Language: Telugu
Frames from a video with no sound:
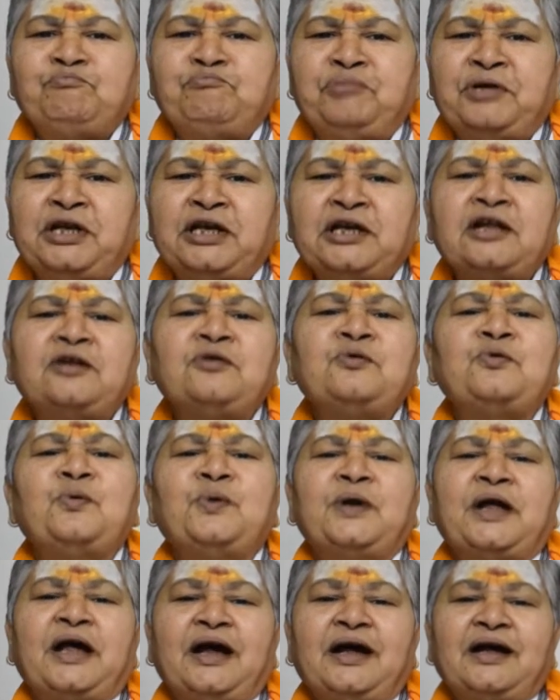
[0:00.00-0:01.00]
పిల్లలు
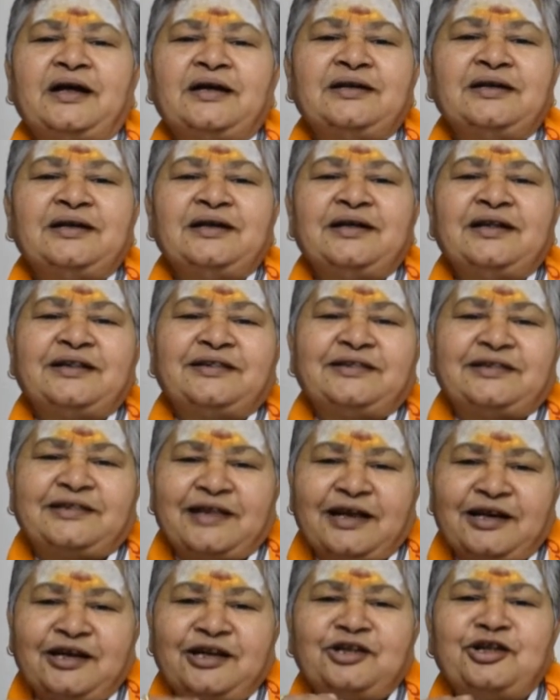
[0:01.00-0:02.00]
కూడా
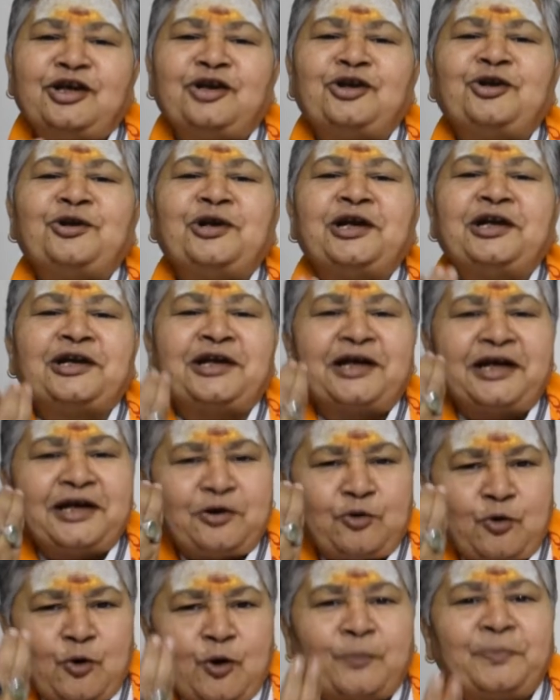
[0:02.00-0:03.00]
తల్లిదండ్రులకి
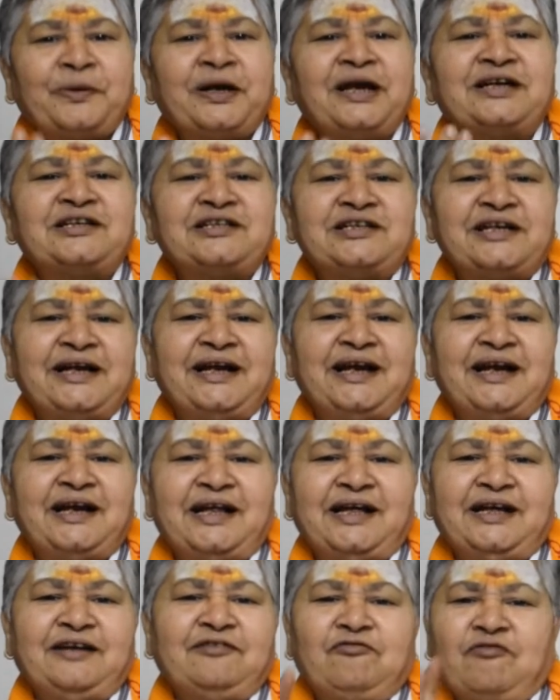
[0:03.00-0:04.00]
కోఆపరేట్
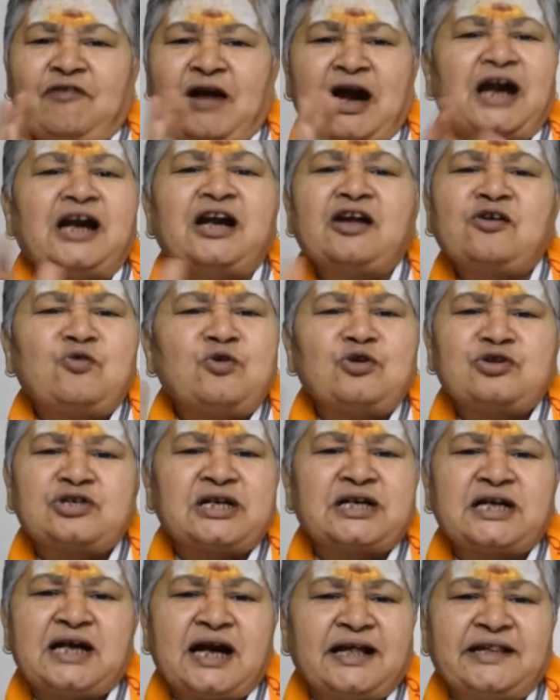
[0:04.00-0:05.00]
చేయండి వాళ్ళ
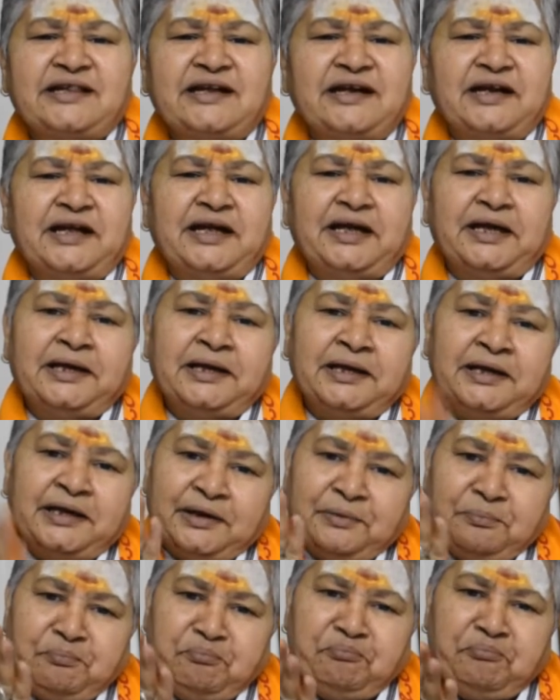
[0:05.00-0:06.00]
కోసం కాదండి
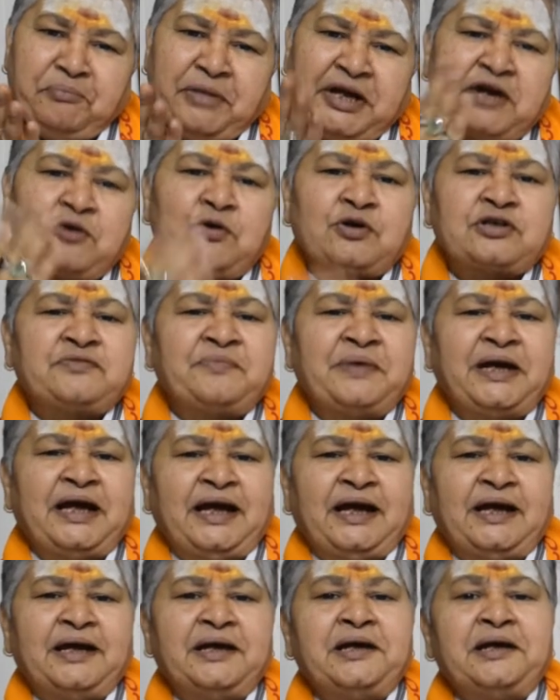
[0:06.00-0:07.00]
మీకోసమే
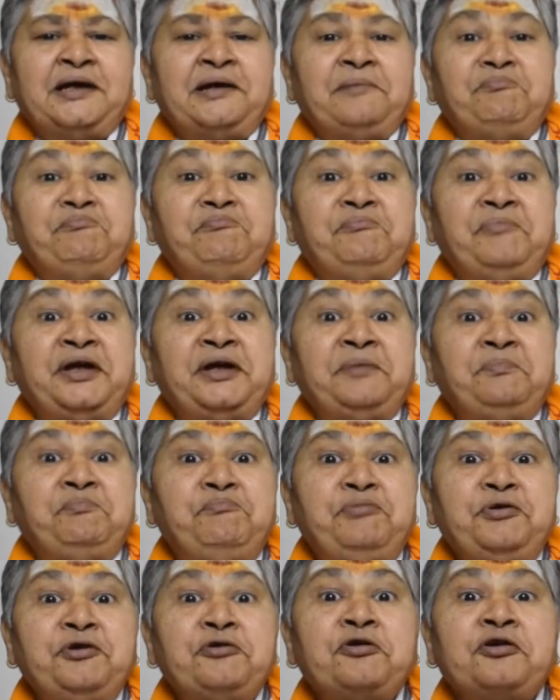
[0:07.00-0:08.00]
మీ
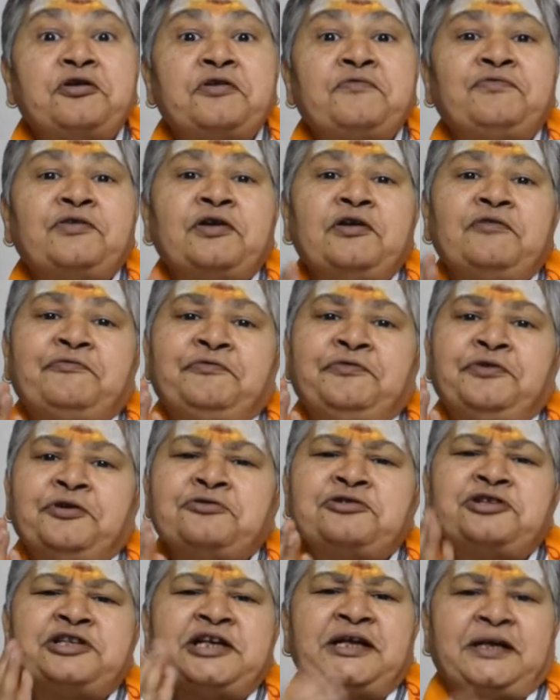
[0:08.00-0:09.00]
బ్యూటిఫుల్
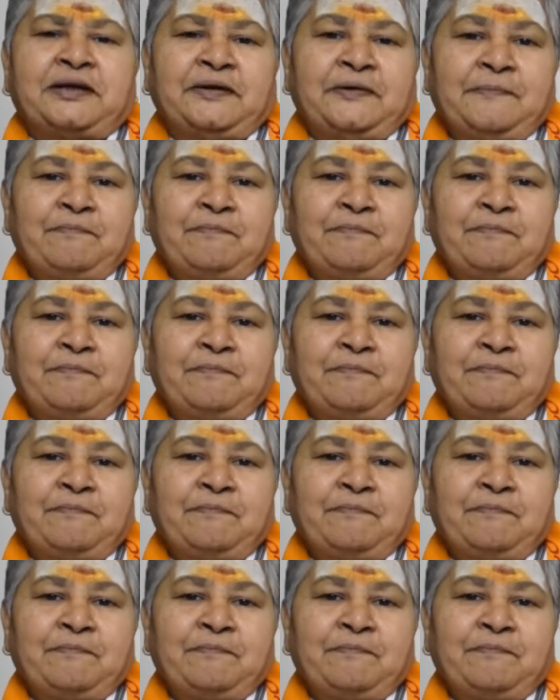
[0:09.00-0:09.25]
ఫ్యూచర్